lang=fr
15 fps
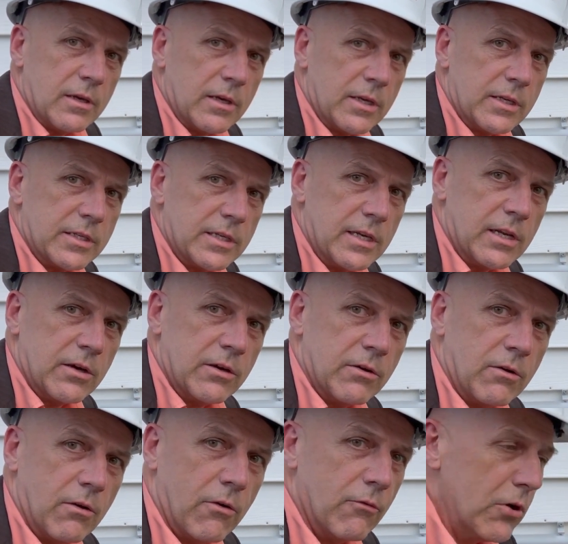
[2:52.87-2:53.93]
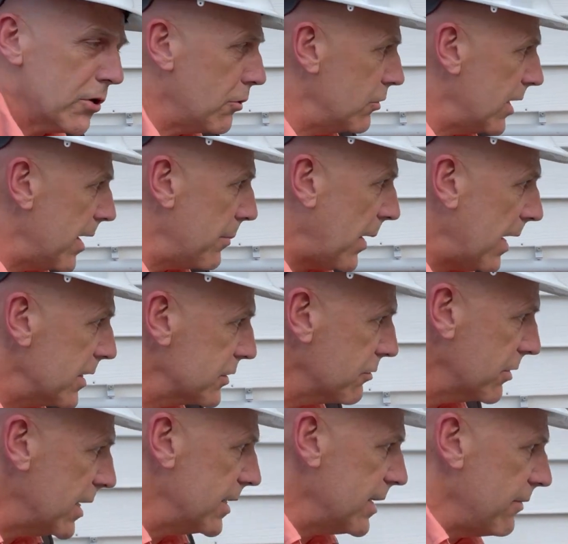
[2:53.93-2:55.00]
Ici, là, on voit qu'il y a une réparation
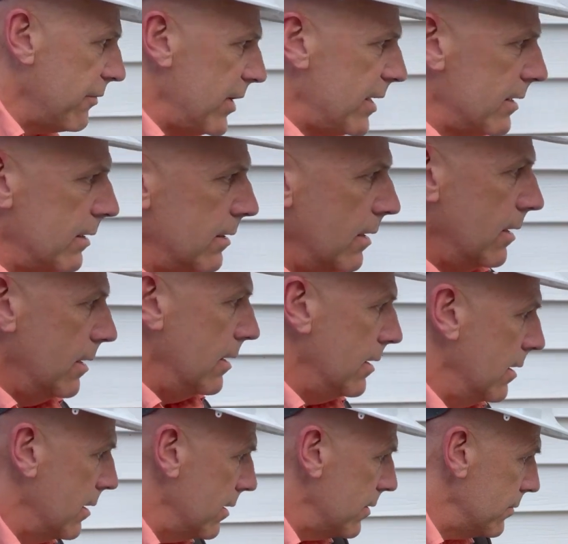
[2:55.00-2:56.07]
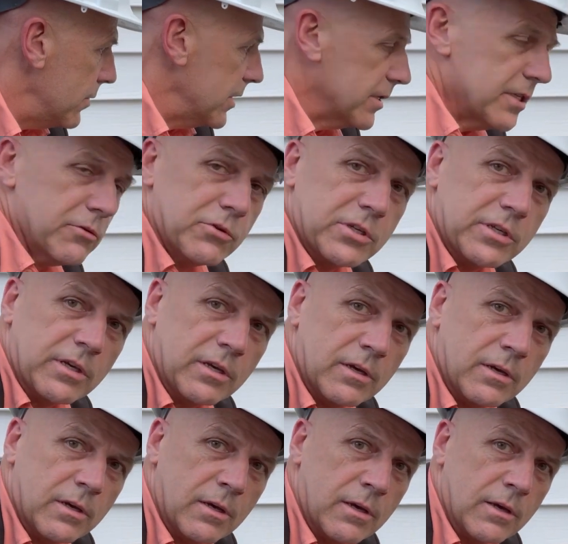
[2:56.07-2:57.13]
qui a été faite. Puis ici aussi,
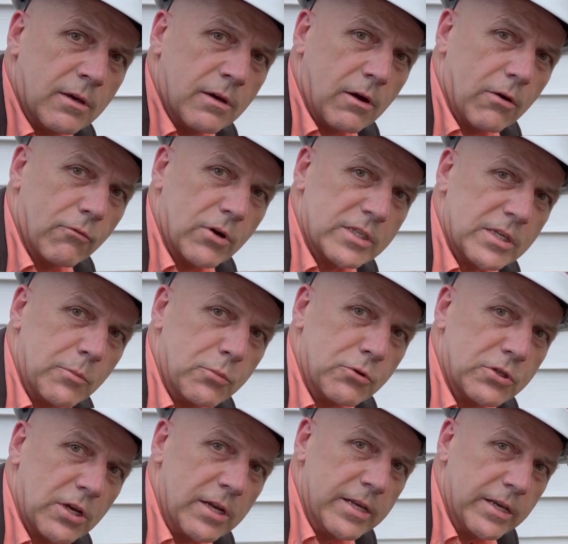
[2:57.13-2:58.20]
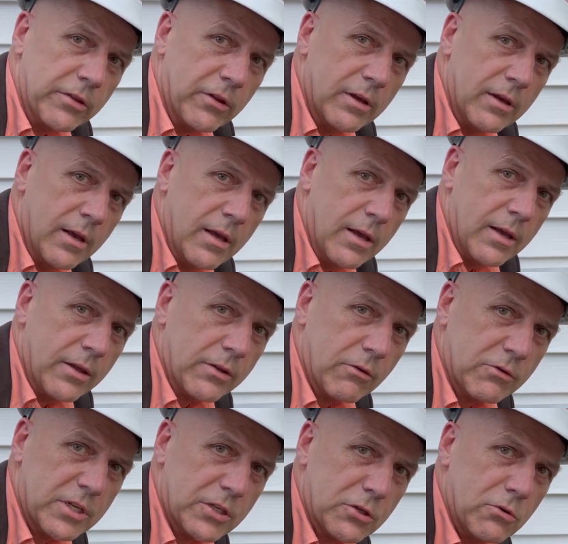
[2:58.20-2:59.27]
on voit que c'est plus solide. Donc
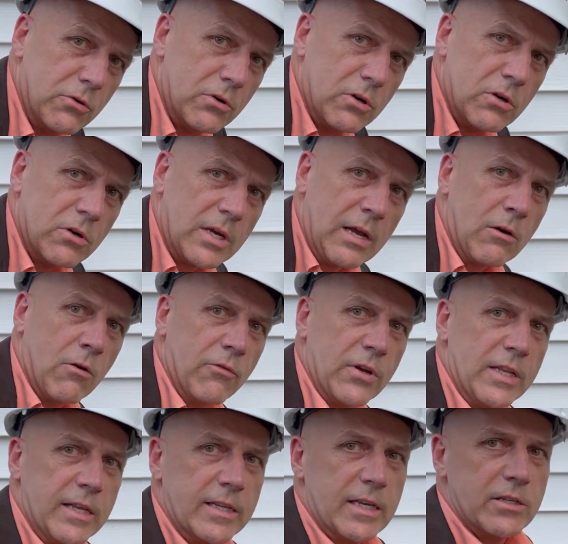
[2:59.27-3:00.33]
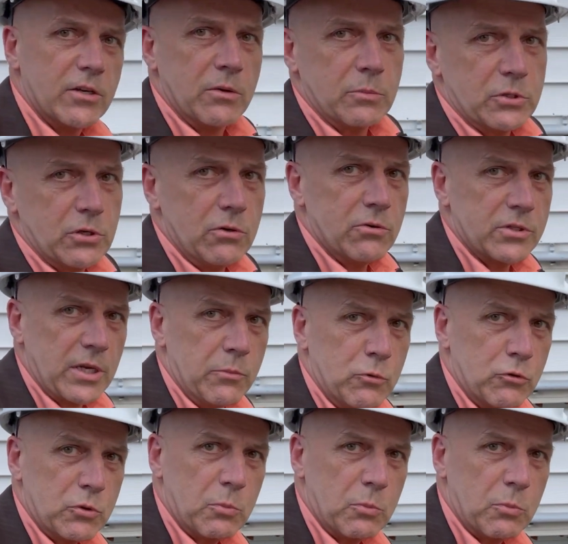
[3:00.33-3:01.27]
c'est sûr, là, quand on fait des tests comme ça, on ne s'amuse